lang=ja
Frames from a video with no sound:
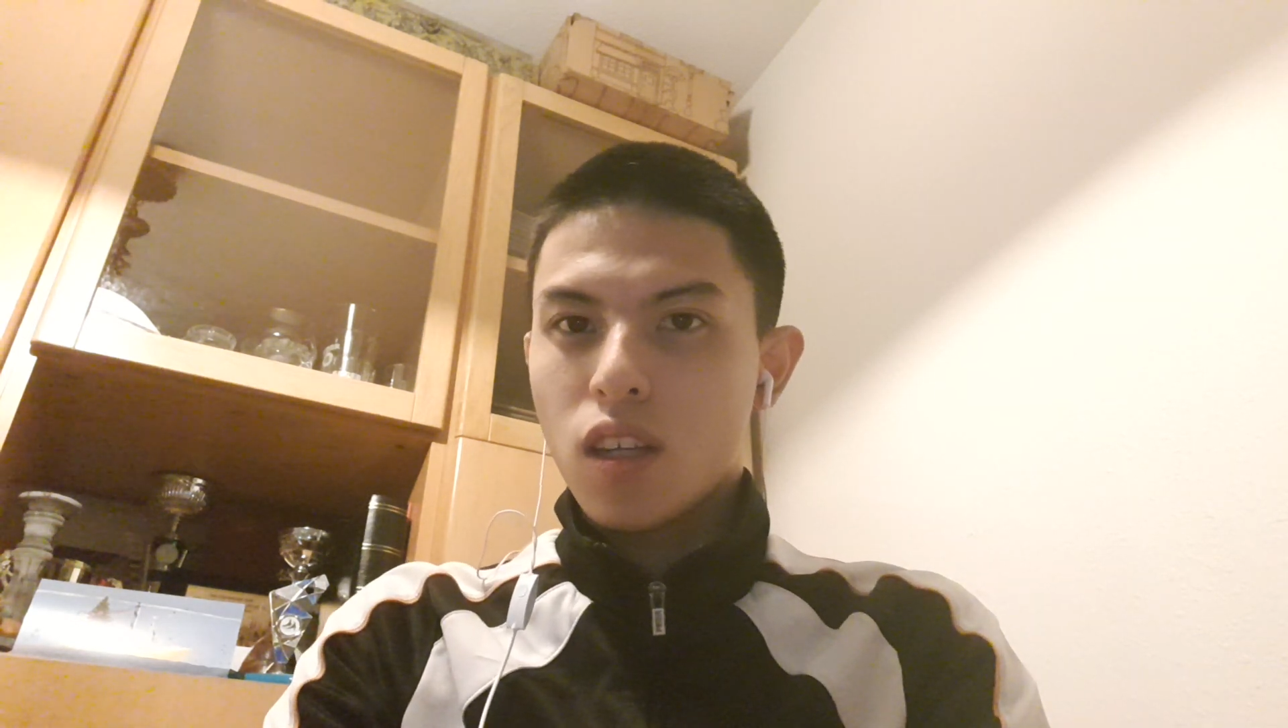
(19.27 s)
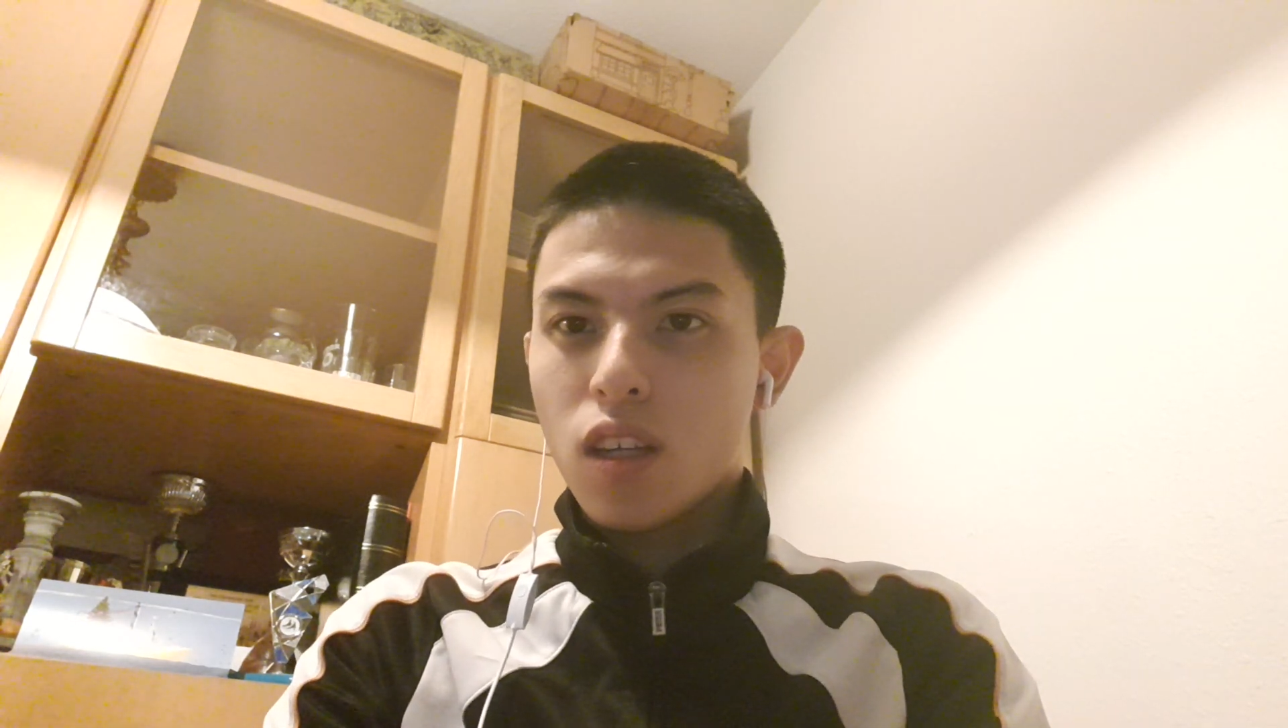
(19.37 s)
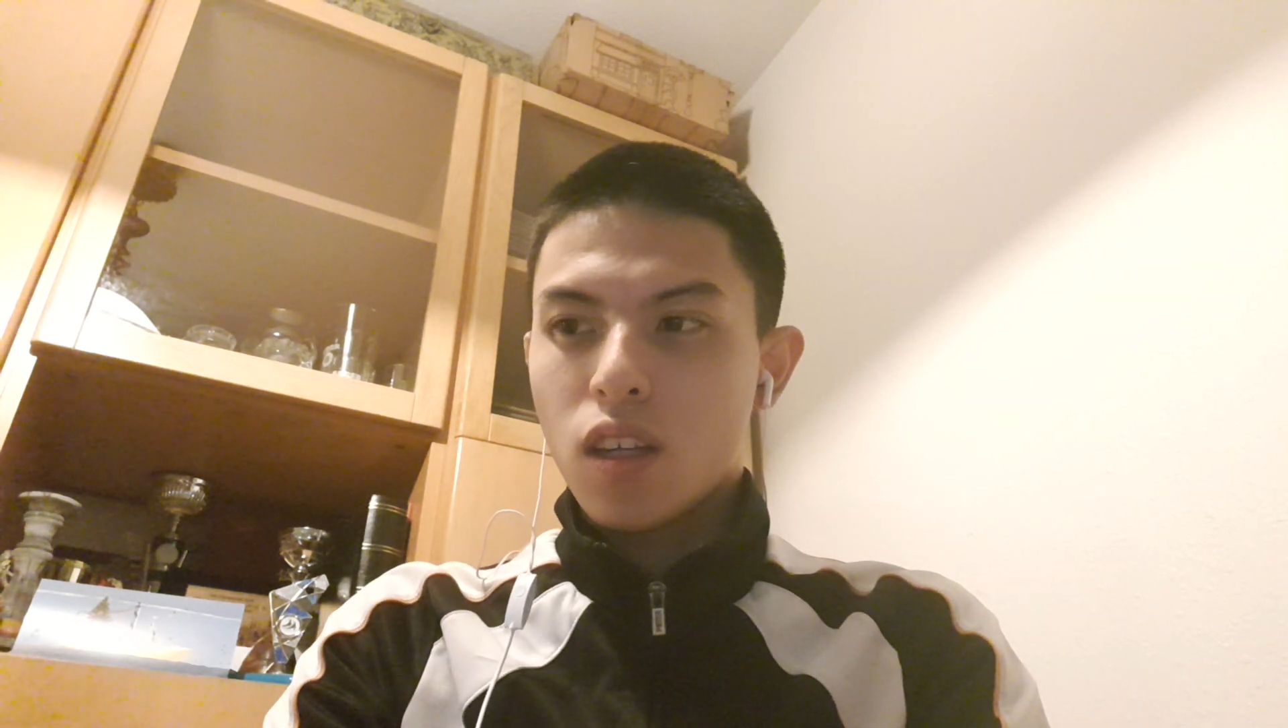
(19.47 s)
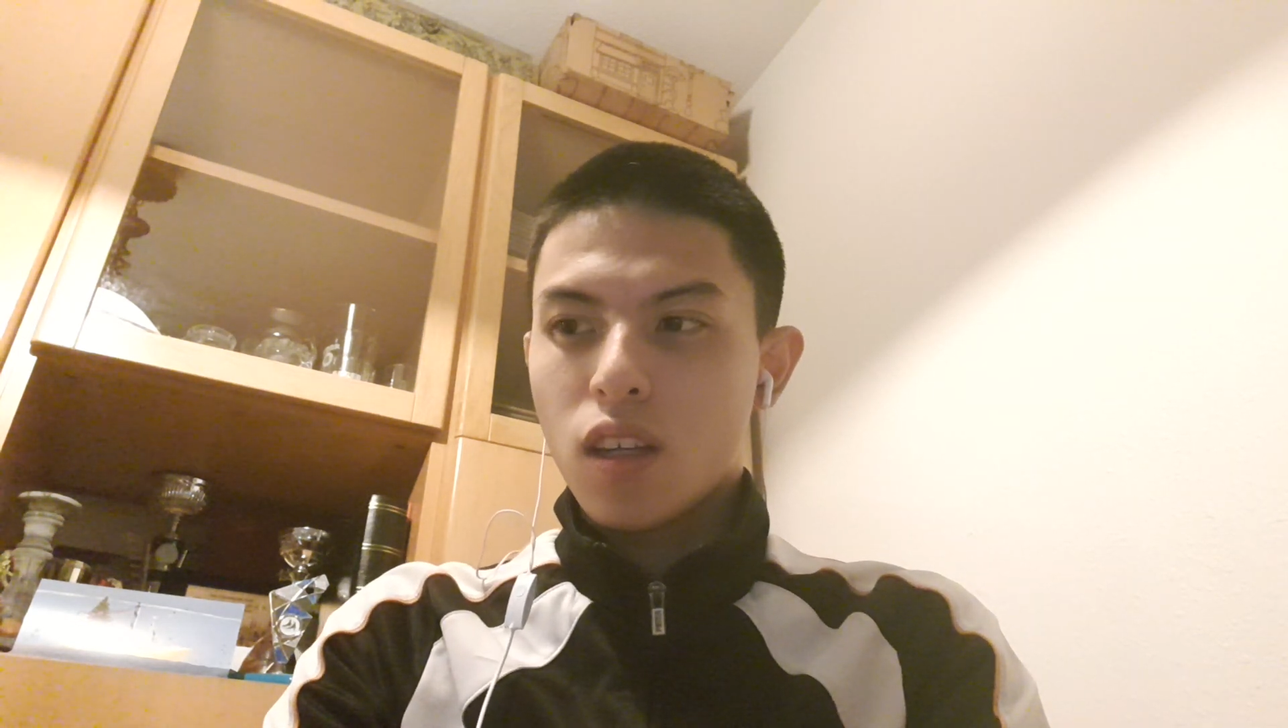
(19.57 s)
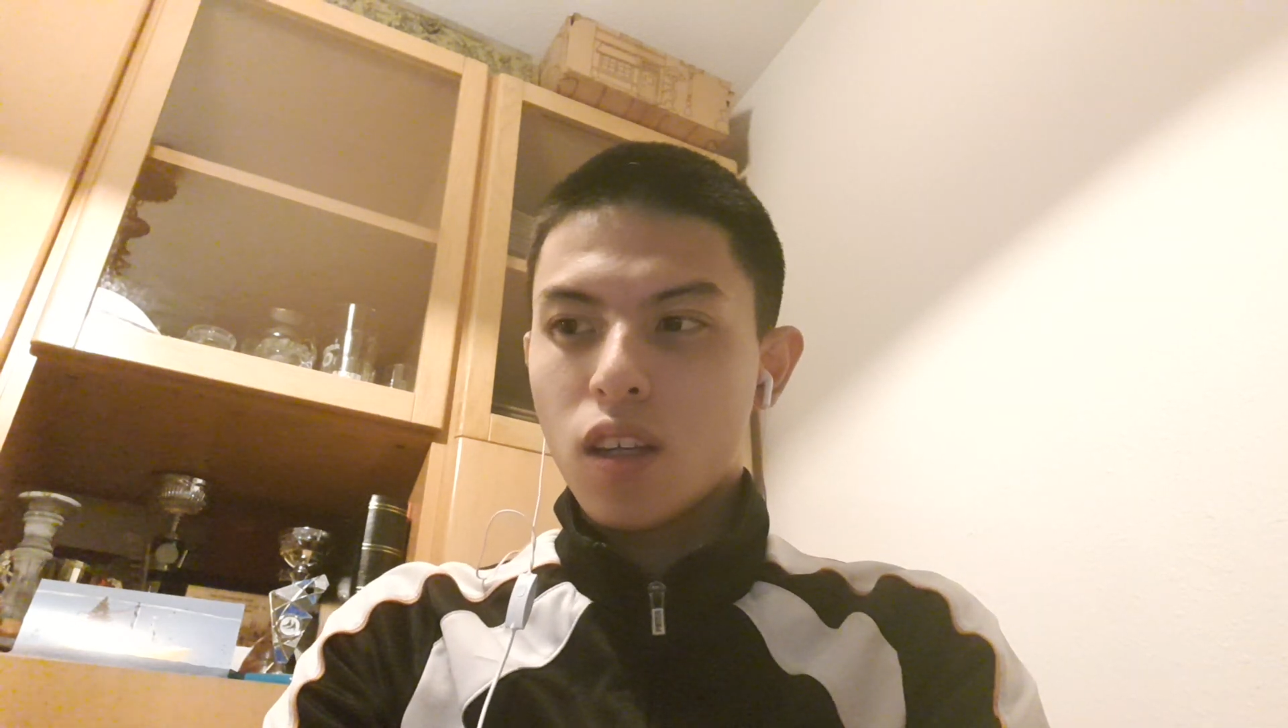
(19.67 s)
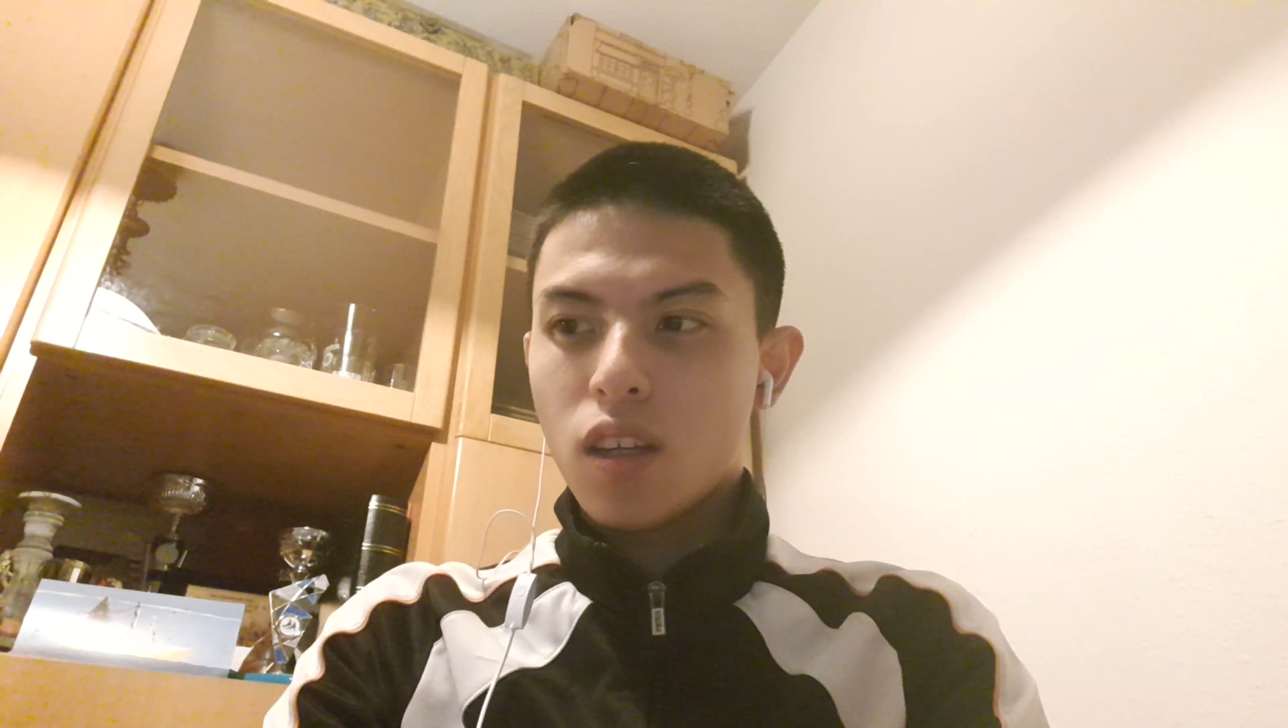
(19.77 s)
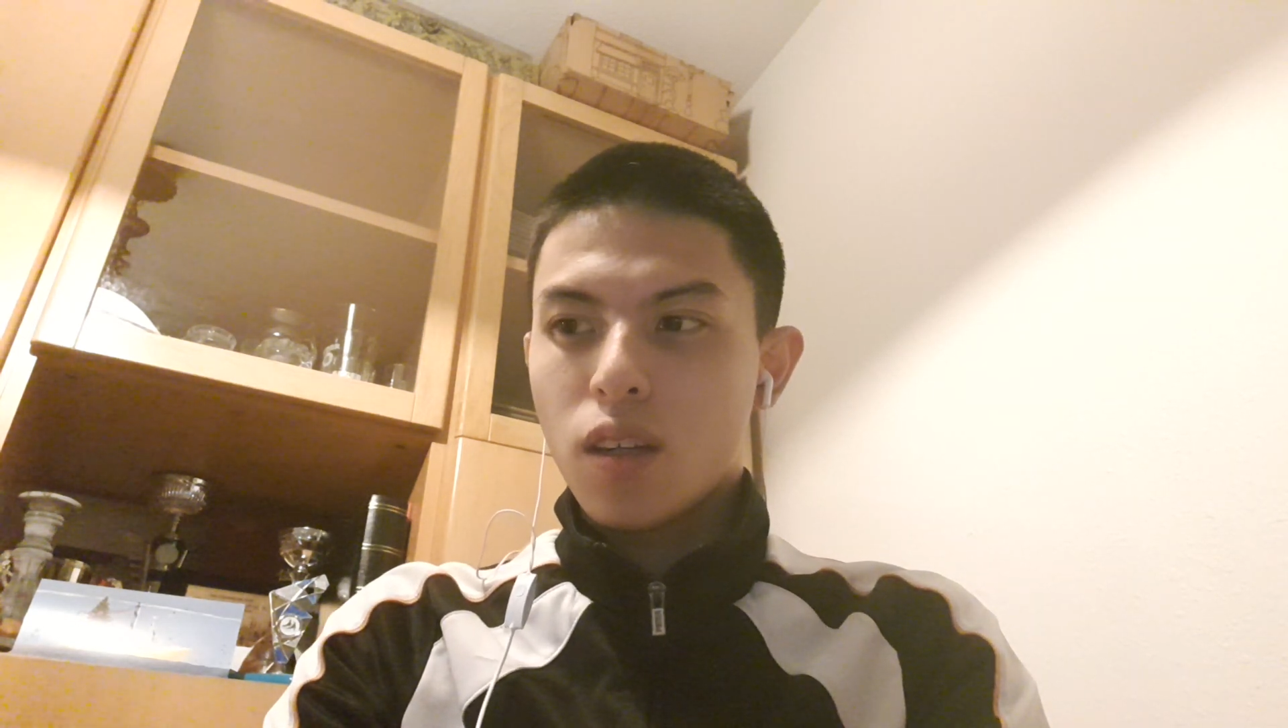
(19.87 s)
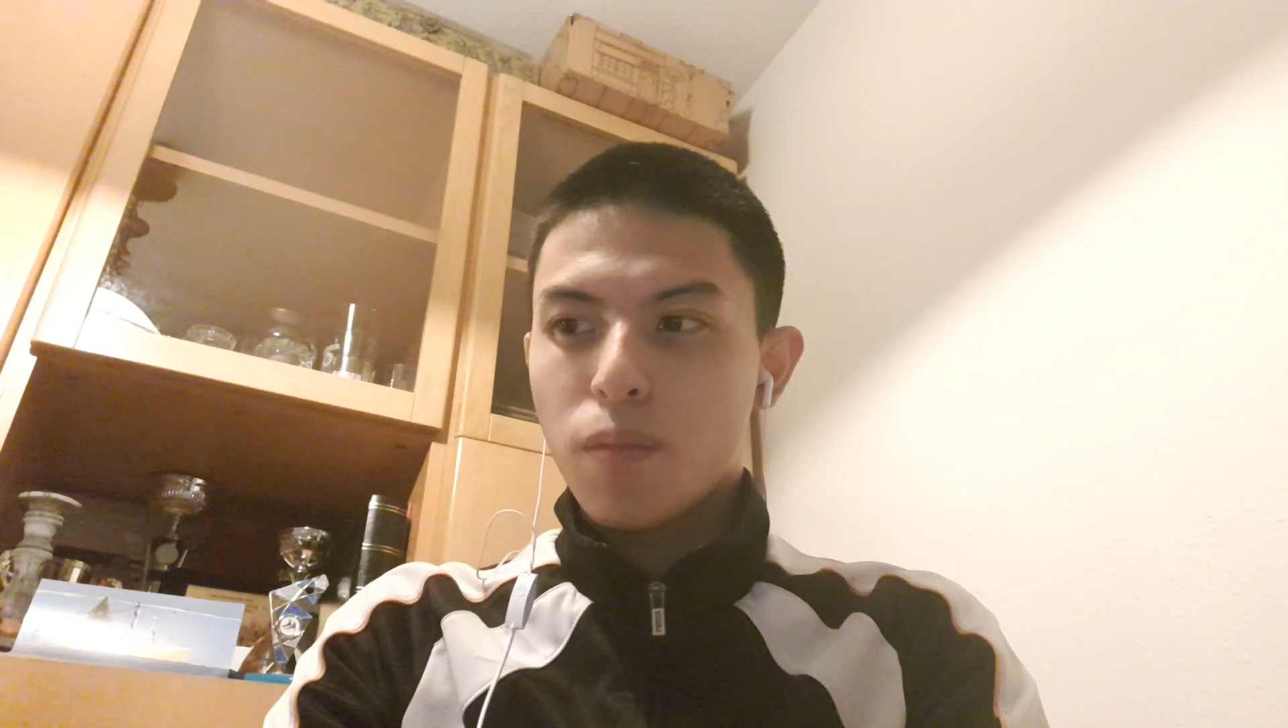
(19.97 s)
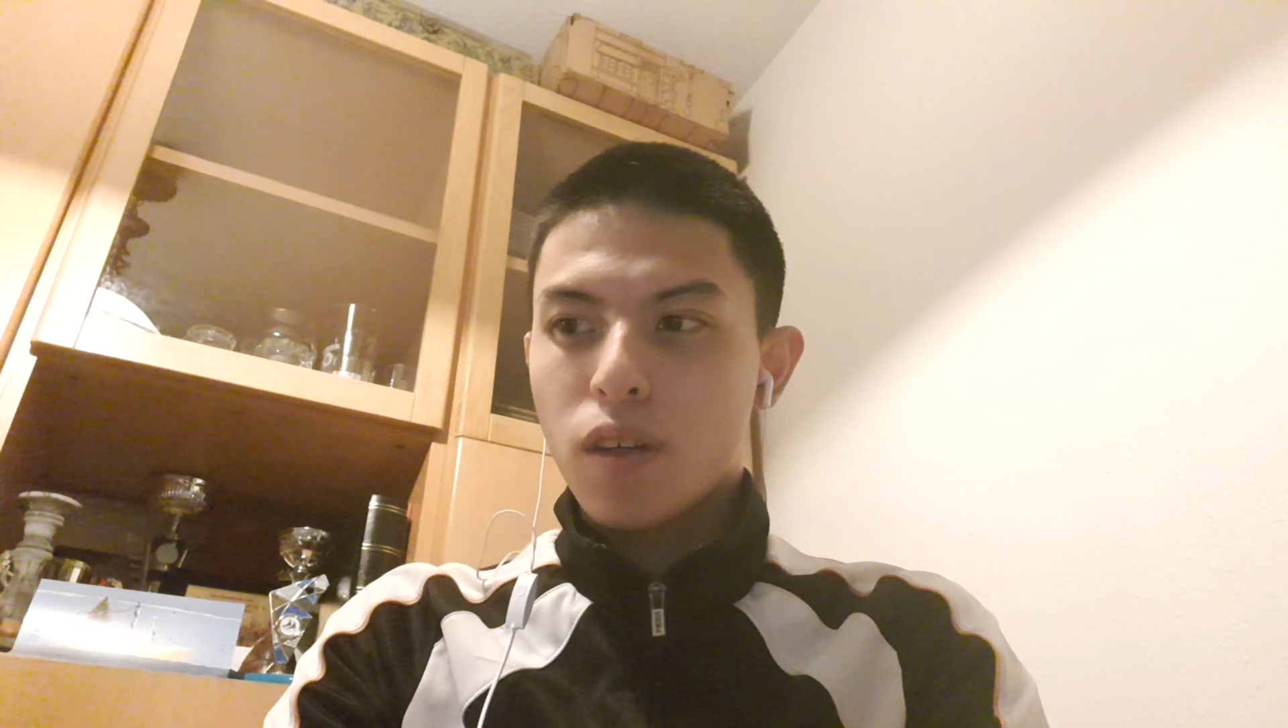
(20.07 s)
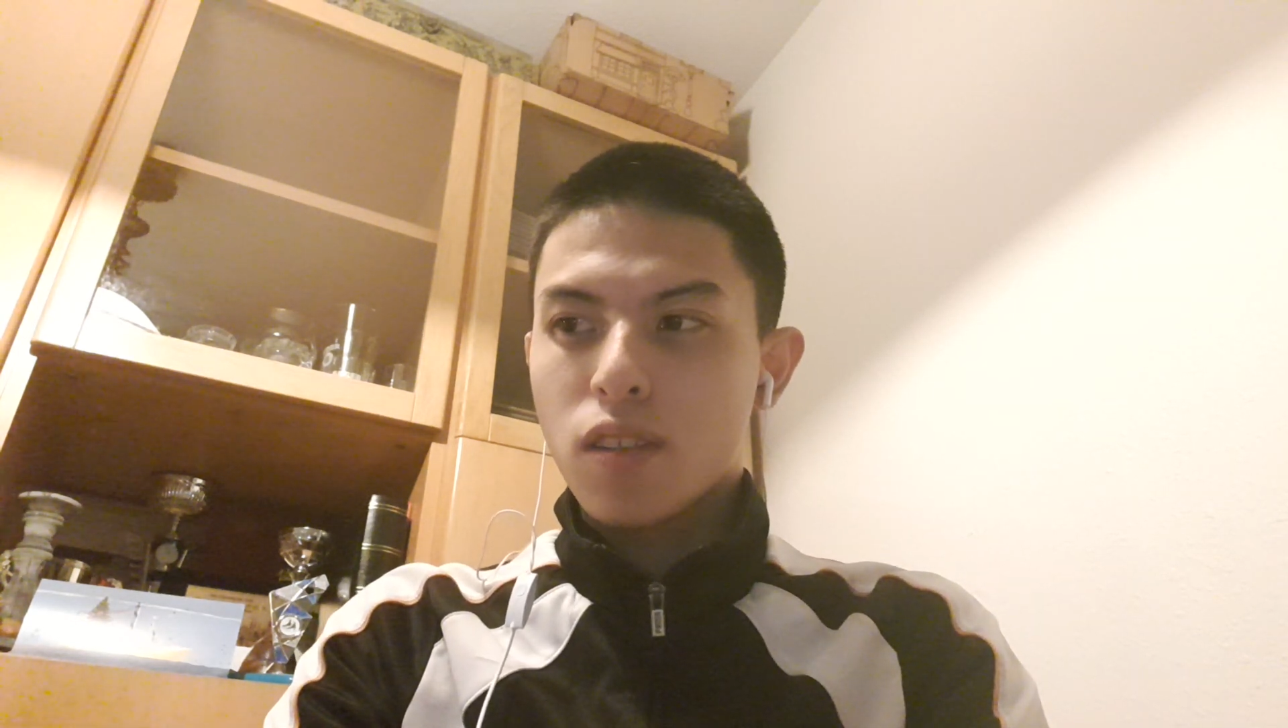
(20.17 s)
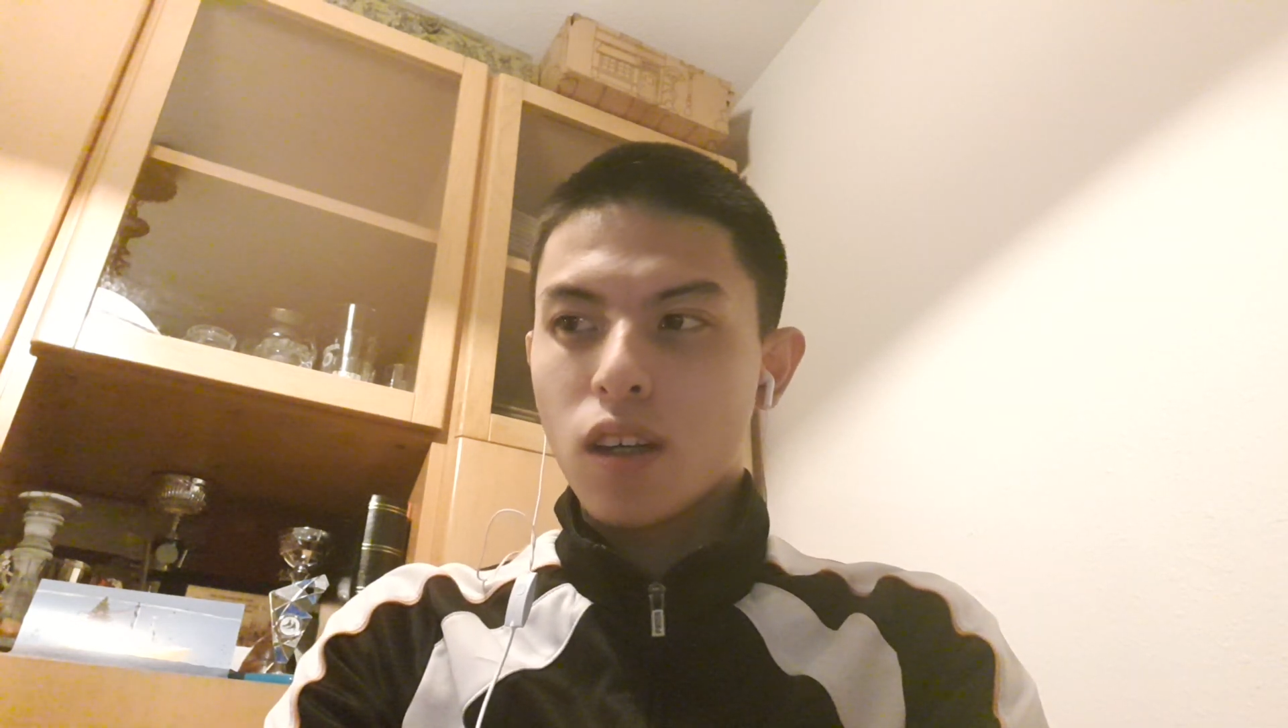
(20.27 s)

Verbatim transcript: えまあ、